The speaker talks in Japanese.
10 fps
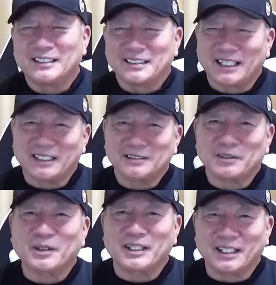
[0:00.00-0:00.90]
なん
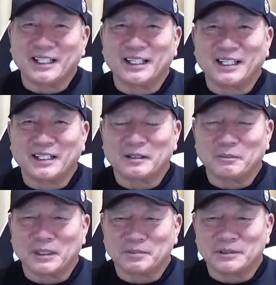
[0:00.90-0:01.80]
とかね、
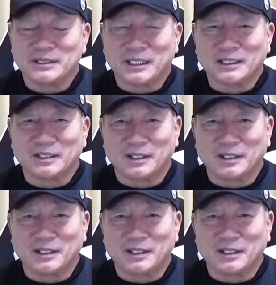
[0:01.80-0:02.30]
まあ、無事であって